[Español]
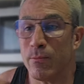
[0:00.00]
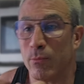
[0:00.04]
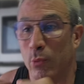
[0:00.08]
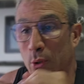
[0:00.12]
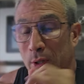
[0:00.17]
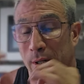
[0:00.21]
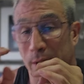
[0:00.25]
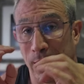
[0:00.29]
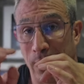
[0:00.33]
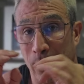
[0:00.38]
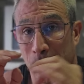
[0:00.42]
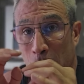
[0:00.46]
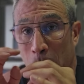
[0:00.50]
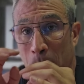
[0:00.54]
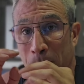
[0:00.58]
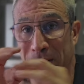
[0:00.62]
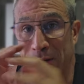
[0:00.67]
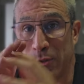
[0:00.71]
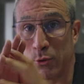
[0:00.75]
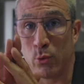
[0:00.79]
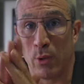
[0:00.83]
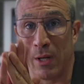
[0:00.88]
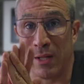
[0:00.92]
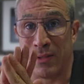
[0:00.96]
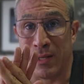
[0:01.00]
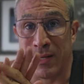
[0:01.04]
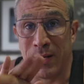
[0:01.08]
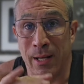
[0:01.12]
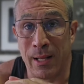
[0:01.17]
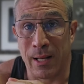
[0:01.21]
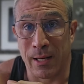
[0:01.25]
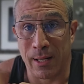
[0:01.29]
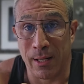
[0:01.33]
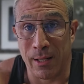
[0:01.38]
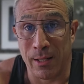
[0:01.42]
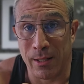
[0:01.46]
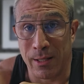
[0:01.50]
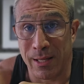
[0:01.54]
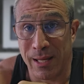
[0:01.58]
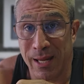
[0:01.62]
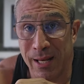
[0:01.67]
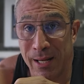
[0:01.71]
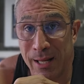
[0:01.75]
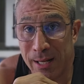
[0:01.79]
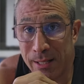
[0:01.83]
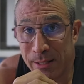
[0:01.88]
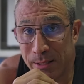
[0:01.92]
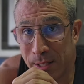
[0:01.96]
porque te compras tú la ternera que
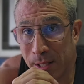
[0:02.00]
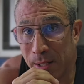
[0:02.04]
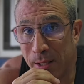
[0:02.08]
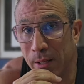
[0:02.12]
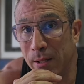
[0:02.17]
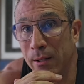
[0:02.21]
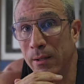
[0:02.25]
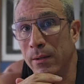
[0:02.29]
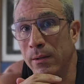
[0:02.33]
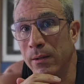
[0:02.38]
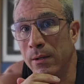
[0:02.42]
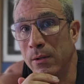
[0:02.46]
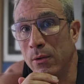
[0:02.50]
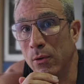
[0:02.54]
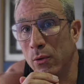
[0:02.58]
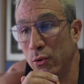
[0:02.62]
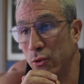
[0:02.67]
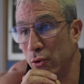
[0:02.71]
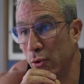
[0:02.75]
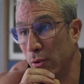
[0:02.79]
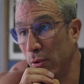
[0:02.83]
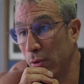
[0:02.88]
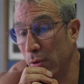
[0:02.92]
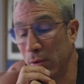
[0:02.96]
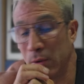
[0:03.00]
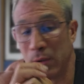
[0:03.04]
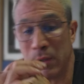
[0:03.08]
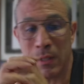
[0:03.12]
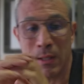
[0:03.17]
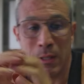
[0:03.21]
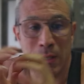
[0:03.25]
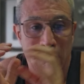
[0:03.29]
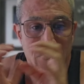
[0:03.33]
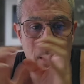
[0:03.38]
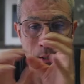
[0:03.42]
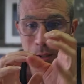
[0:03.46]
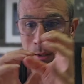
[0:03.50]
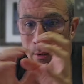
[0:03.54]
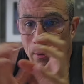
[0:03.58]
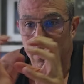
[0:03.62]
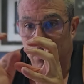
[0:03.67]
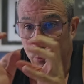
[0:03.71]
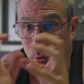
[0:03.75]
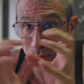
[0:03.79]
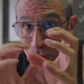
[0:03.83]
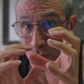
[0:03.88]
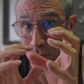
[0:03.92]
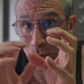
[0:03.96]
quieras, incluso,
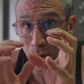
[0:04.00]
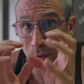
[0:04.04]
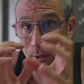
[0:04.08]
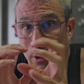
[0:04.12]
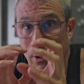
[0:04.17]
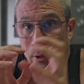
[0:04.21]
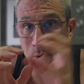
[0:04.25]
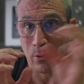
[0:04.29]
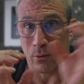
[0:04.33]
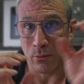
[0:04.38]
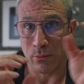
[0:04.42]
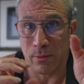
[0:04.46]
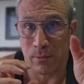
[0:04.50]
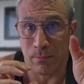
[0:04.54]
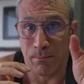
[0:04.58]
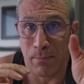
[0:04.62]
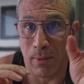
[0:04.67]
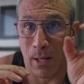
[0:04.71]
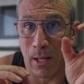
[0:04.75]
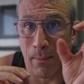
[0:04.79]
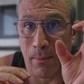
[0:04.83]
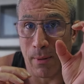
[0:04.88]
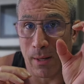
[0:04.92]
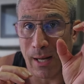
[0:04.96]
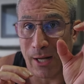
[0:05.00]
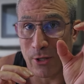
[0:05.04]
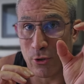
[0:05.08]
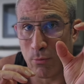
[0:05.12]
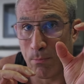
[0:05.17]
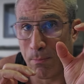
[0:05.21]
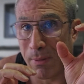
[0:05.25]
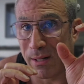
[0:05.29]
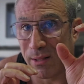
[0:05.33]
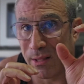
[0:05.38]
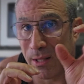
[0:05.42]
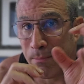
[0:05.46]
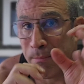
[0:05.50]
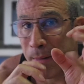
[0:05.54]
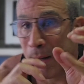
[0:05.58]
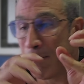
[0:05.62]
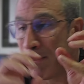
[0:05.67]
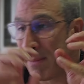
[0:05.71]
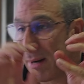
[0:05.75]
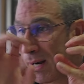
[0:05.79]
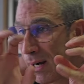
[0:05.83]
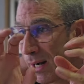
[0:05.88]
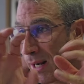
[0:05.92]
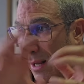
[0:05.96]
pues es lo que te digo, uno, partes más
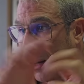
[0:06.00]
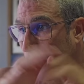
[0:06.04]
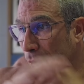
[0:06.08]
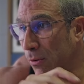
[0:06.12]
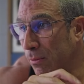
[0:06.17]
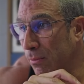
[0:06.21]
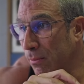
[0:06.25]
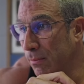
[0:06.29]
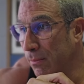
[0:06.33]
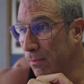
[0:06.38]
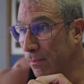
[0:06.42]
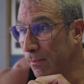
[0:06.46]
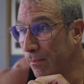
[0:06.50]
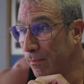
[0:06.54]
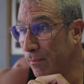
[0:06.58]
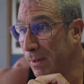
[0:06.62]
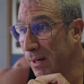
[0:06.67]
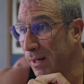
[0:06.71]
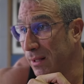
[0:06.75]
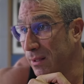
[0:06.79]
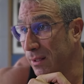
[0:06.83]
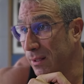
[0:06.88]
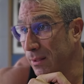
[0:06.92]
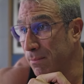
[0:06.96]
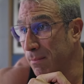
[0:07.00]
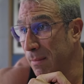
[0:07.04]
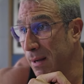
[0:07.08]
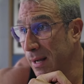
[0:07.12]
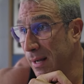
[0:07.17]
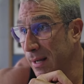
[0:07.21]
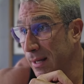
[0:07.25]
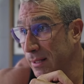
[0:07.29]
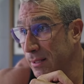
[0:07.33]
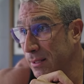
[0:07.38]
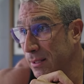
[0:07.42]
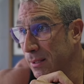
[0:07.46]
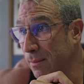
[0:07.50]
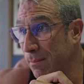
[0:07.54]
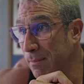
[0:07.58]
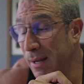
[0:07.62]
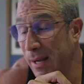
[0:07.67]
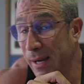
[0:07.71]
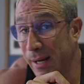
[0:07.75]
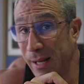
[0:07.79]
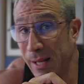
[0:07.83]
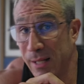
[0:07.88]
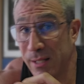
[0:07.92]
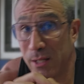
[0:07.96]
magras con partes más,
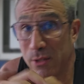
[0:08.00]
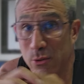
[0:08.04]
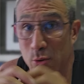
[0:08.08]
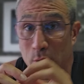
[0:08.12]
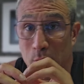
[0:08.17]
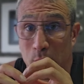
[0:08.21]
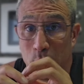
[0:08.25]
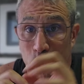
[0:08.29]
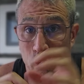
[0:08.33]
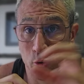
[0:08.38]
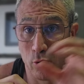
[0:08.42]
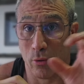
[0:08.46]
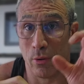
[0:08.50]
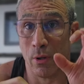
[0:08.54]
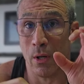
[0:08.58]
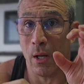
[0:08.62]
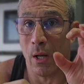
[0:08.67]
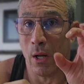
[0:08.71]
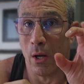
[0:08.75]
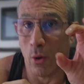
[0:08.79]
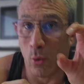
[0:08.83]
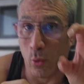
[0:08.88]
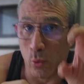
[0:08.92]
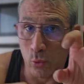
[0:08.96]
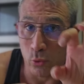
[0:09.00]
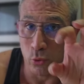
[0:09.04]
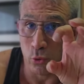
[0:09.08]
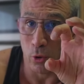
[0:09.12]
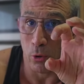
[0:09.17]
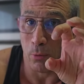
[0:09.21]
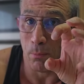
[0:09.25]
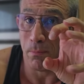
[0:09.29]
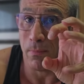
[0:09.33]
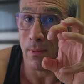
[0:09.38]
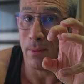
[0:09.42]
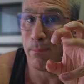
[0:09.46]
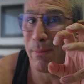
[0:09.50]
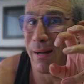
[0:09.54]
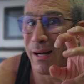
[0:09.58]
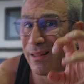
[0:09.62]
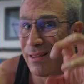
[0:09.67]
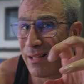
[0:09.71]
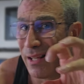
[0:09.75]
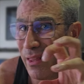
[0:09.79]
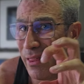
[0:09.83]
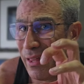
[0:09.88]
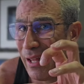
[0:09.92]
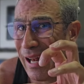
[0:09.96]
más grasas o incluso junto
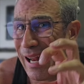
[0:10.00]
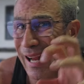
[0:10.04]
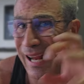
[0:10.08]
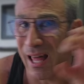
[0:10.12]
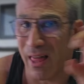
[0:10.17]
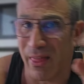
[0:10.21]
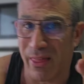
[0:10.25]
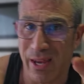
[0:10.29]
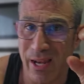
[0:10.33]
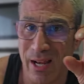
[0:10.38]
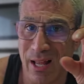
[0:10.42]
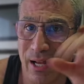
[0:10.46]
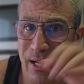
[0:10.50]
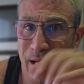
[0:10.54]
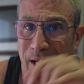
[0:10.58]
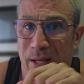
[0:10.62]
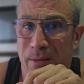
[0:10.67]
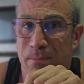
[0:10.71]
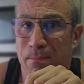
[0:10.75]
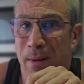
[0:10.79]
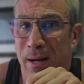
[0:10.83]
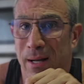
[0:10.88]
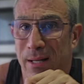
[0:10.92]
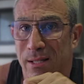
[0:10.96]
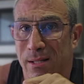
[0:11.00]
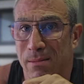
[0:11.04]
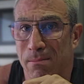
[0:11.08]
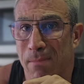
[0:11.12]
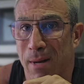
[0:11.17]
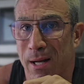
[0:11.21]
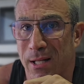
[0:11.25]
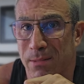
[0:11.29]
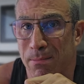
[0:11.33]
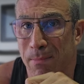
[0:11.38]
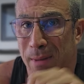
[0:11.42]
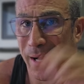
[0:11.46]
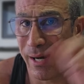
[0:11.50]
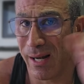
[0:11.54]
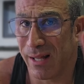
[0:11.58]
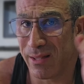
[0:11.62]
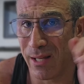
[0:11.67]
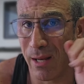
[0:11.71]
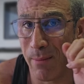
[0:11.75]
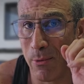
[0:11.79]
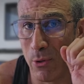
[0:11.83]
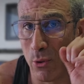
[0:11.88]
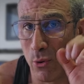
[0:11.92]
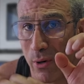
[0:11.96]
partes de la cadera que es más, más magra,
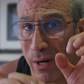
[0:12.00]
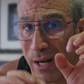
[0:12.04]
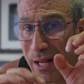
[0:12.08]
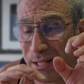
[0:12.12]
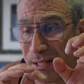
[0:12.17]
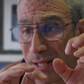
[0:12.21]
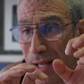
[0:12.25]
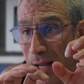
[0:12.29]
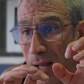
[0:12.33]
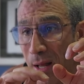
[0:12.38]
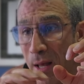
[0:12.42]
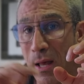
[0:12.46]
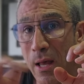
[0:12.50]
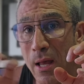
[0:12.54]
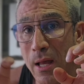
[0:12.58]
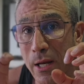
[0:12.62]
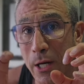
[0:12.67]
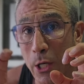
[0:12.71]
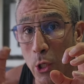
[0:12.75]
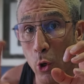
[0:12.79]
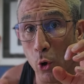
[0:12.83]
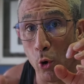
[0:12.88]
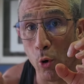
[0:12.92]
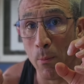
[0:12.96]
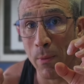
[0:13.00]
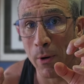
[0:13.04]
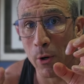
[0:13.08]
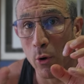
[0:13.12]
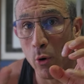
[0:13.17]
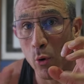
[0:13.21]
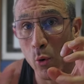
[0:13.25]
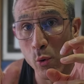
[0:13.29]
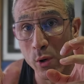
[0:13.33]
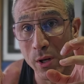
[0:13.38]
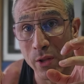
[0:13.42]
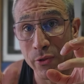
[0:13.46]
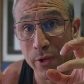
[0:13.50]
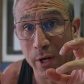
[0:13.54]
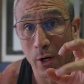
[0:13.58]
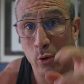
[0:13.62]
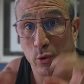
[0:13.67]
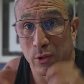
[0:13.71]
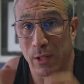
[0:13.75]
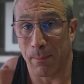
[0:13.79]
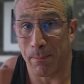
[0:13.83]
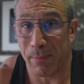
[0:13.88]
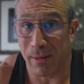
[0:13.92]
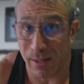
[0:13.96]
trae menos grasa y luego me cojo un
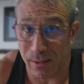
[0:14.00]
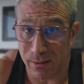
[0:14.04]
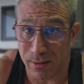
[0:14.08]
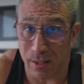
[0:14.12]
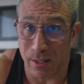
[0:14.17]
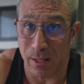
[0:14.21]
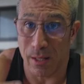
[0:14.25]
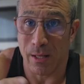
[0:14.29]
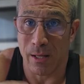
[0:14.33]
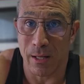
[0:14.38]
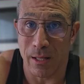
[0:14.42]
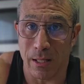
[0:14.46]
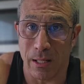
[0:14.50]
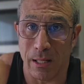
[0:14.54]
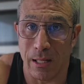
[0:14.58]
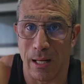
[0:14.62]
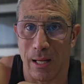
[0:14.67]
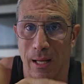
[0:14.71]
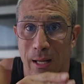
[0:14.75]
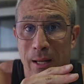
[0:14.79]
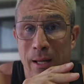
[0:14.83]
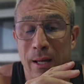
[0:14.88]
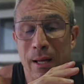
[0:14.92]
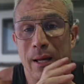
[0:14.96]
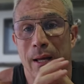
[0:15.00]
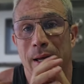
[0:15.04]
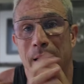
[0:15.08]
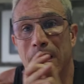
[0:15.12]
entrecota aparte y le